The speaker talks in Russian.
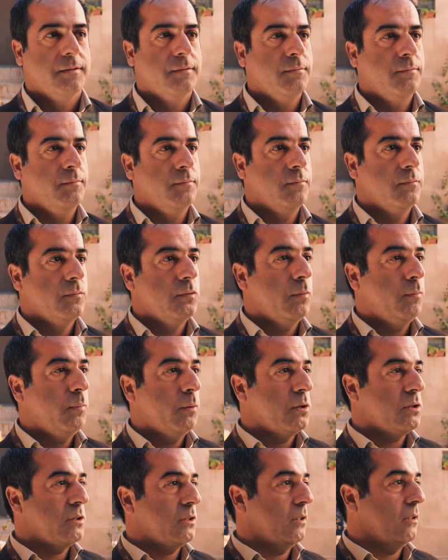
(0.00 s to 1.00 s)
Да. Но ну,
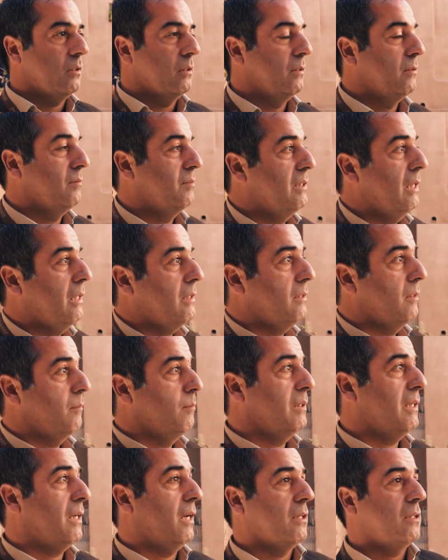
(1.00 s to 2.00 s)
просто, э, знаете,
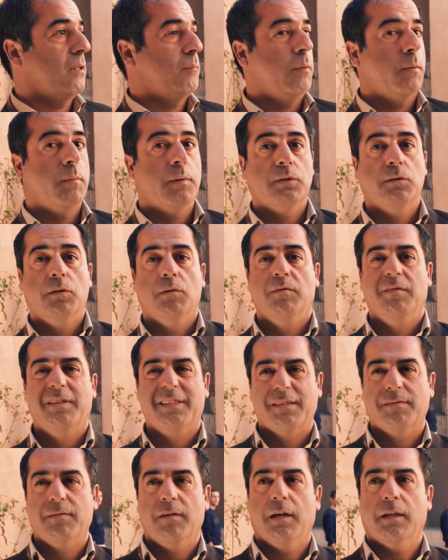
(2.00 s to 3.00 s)
мы когда попадем в
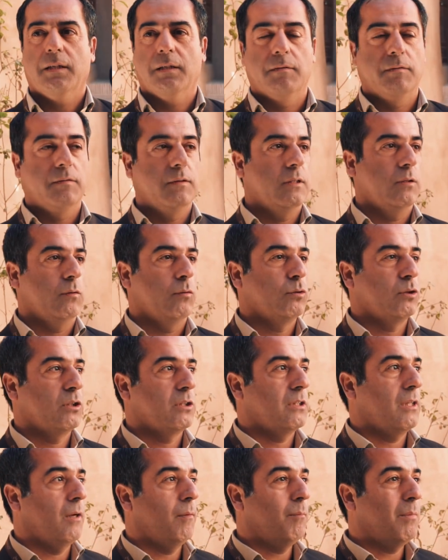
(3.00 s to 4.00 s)
Исване, вы уже
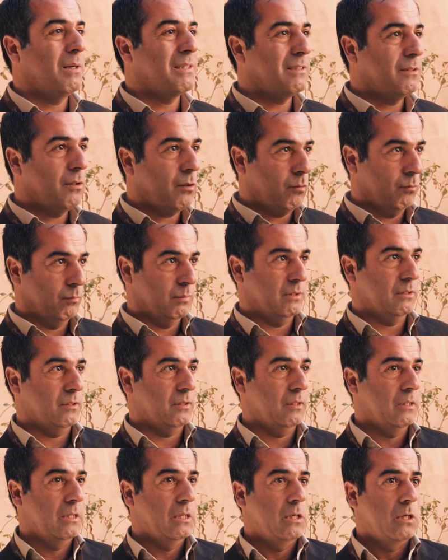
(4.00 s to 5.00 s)
там познакомиться
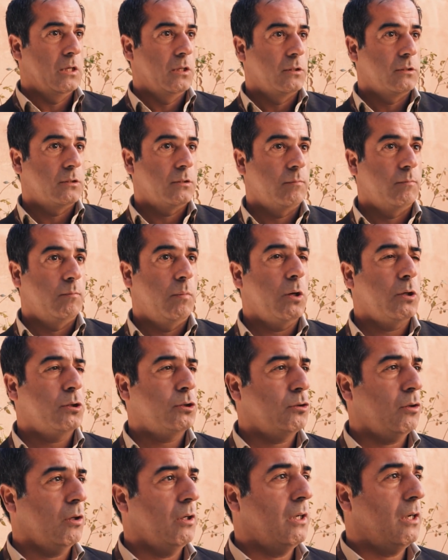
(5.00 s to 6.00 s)
с
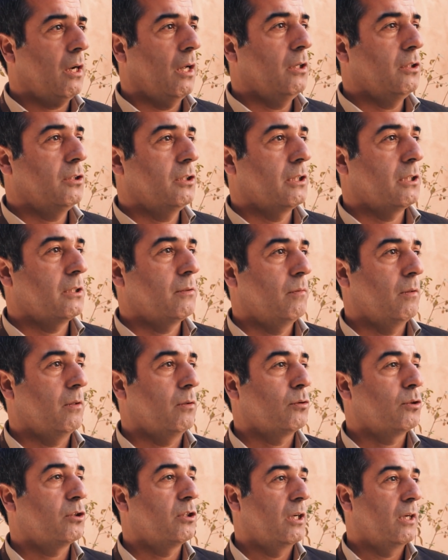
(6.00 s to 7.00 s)
большое количество
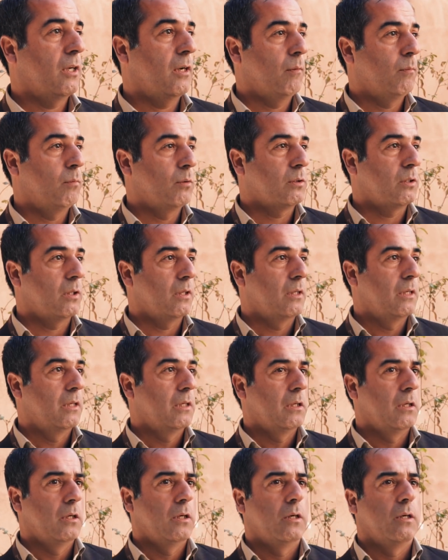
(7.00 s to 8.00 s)
ручной работы
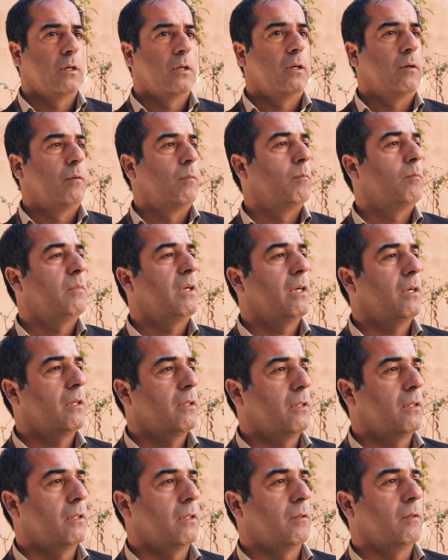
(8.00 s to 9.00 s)

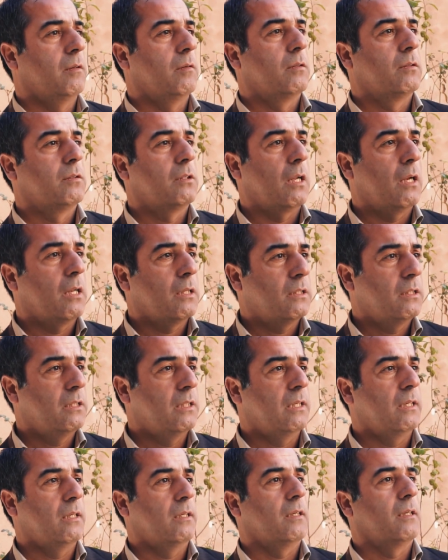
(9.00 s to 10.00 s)
меди,
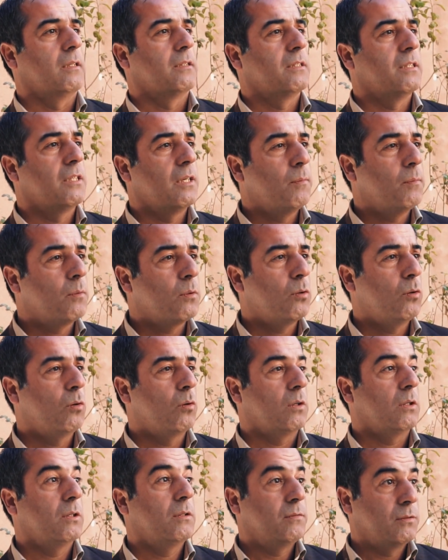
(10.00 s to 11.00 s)
золотые, серебро
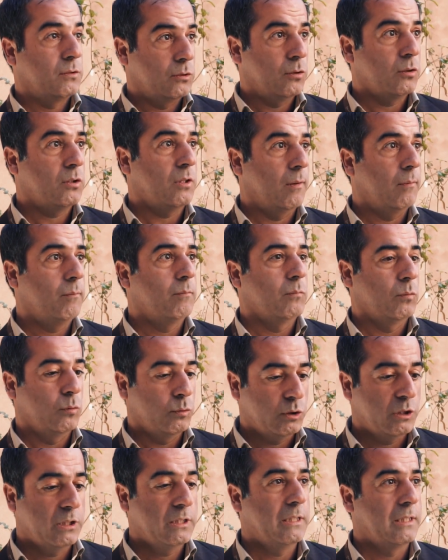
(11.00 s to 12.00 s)
и все там
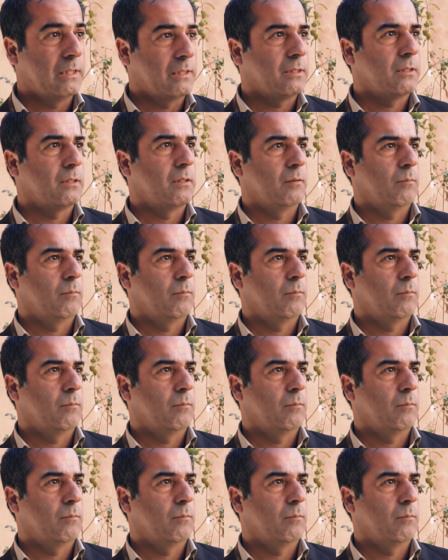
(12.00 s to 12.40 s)
уже есть